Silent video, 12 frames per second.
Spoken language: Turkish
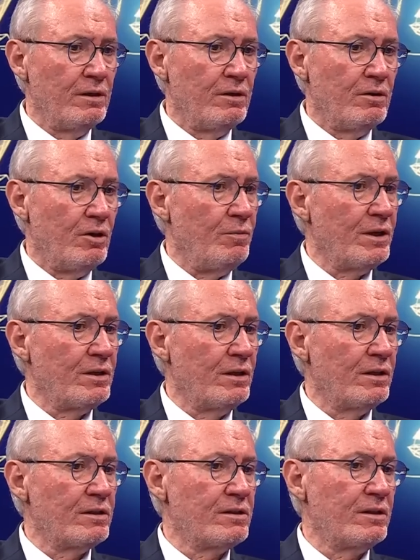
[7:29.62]
Ama
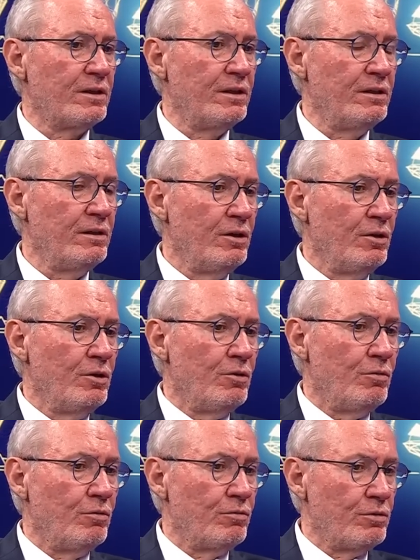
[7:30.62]
Galatasaray'ın
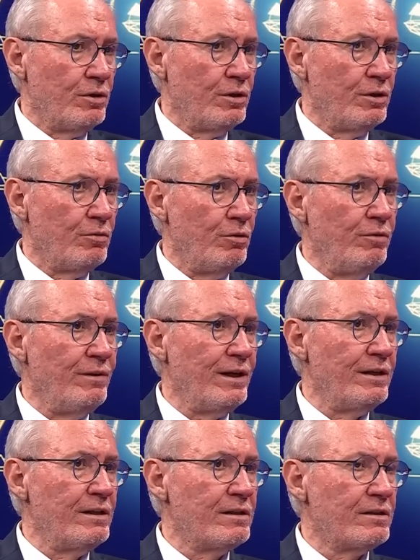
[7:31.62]
e,
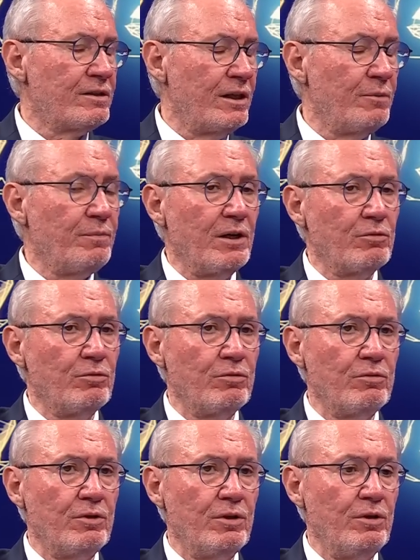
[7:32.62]
Oliveri şey pardon
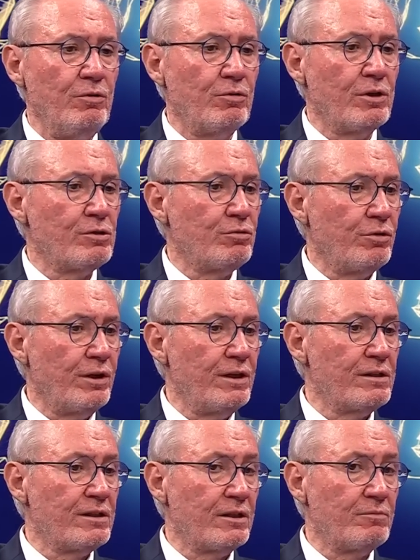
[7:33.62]
e, Lucas Torreira'yı
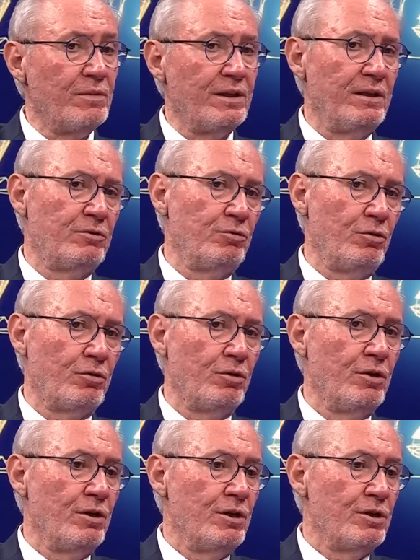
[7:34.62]
satma niyeti yok.
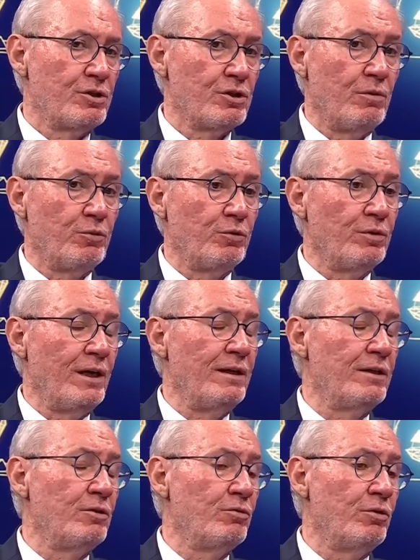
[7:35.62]
Şampiyonlar
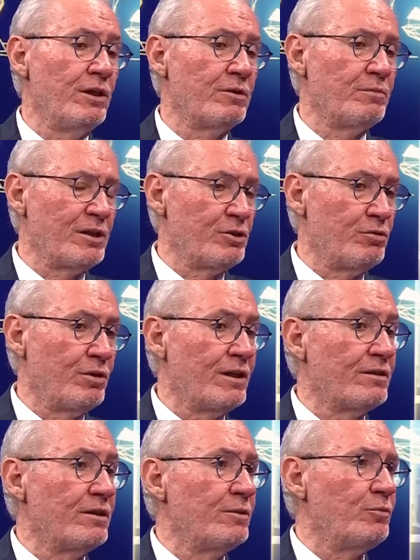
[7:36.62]
Ligi'ni oynatmak istiyor.
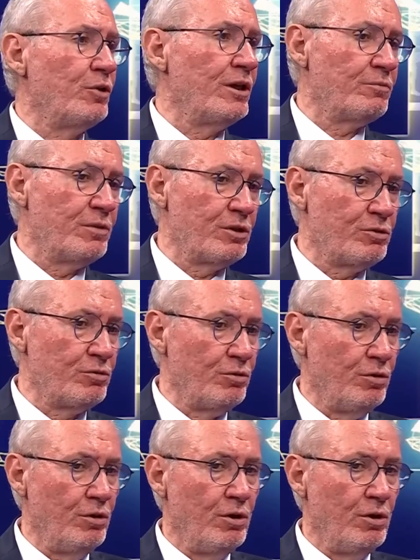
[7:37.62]
Katılıp oynatmak istiyor.